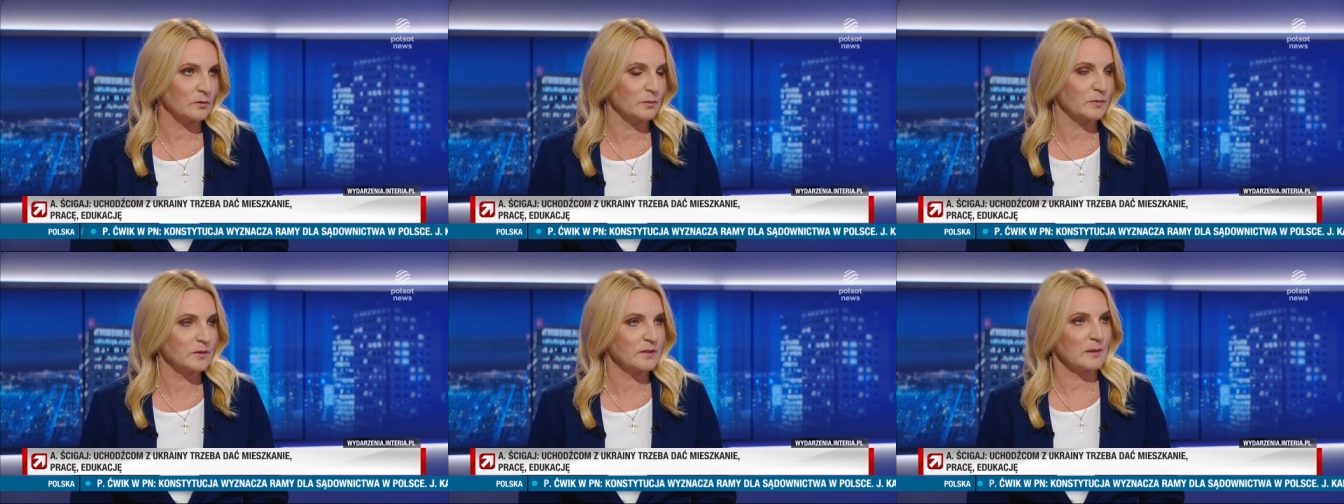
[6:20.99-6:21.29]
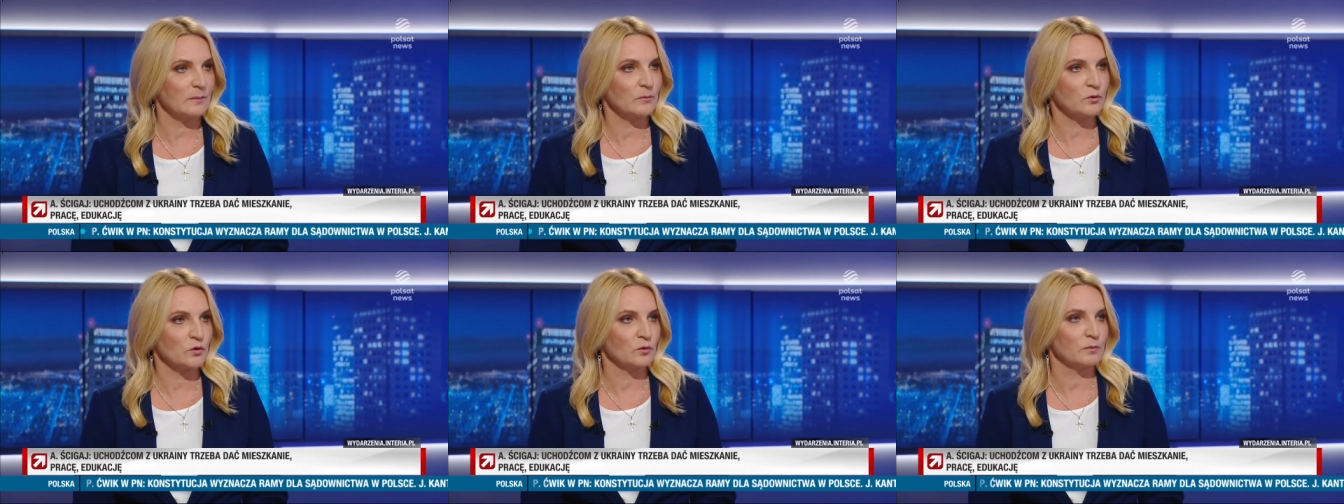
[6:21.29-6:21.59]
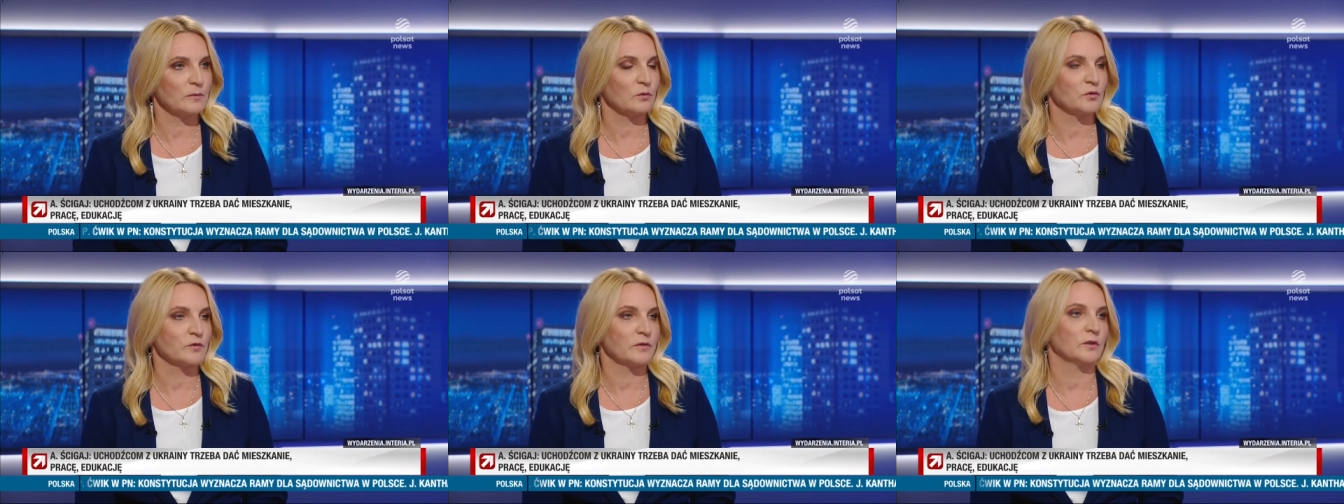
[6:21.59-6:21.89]
żeby
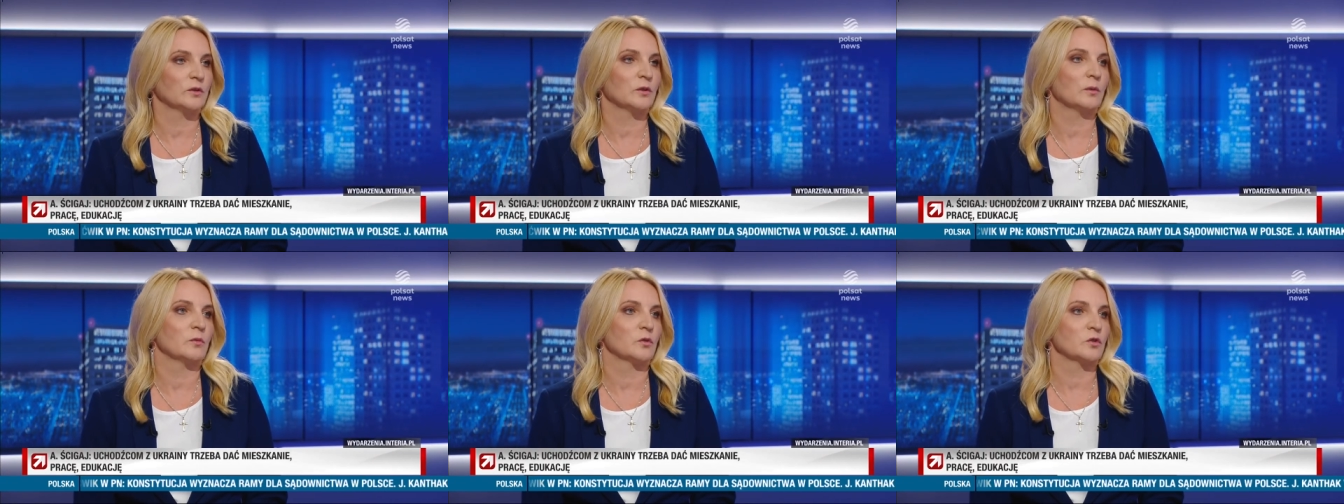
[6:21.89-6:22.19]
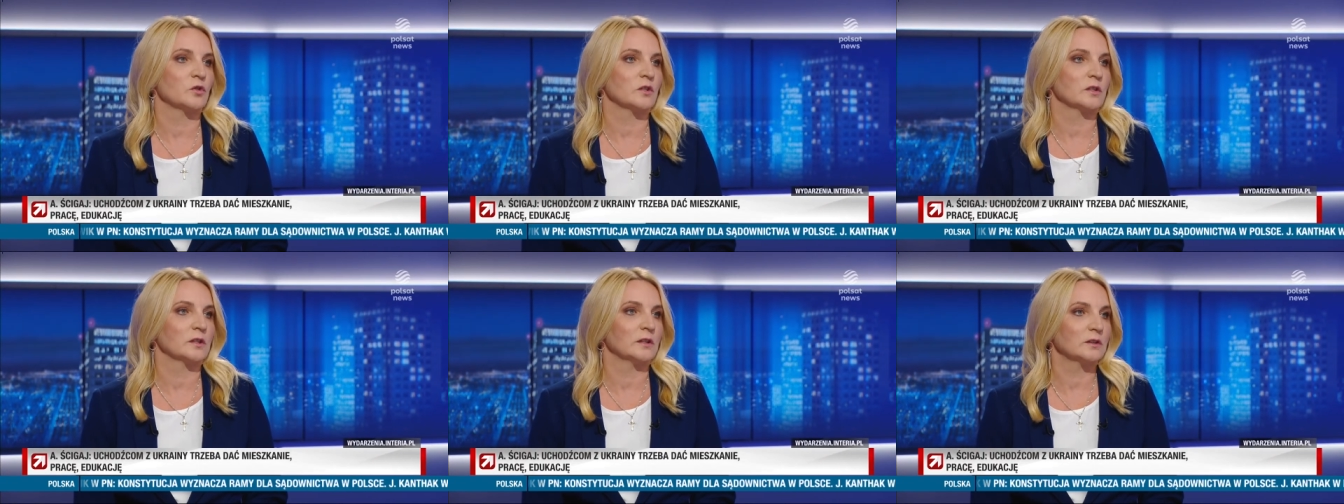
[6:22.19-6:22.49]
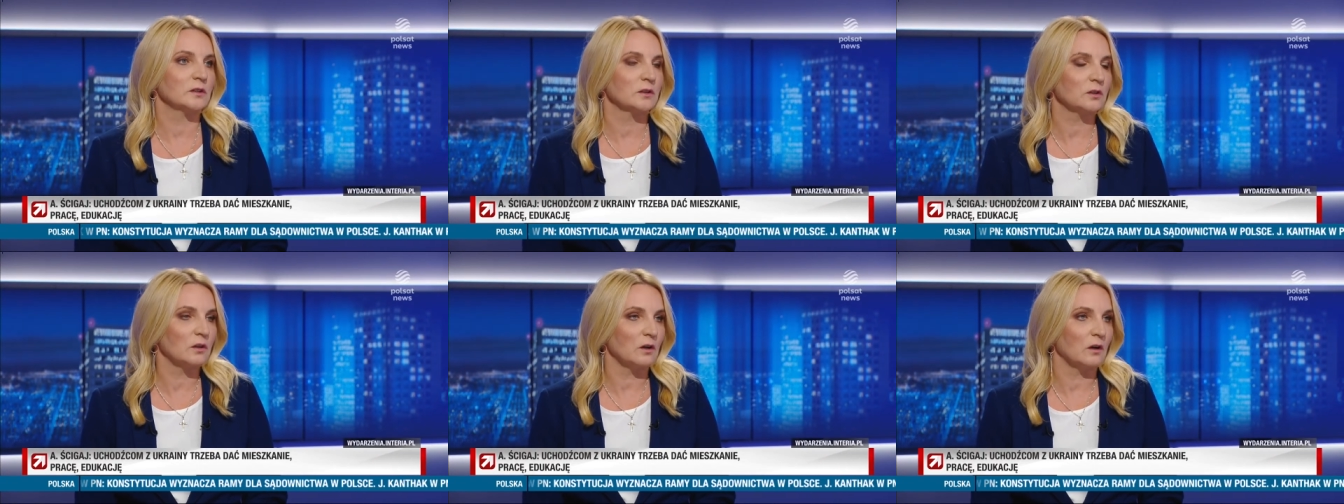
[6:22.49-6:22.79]
samorząd miał świadomość, że nie
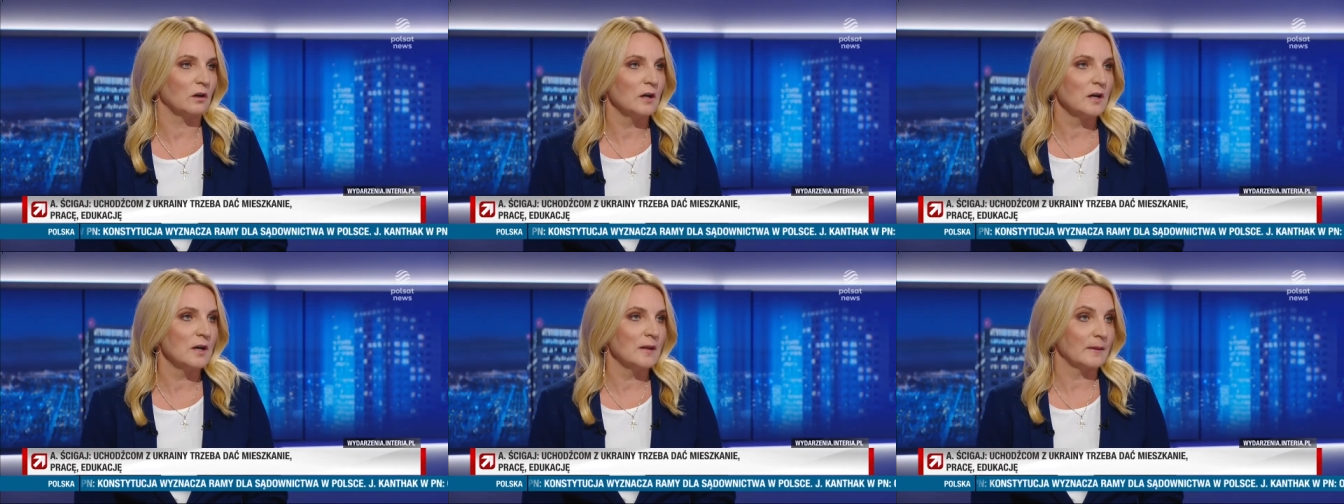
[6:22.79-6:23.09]
tylko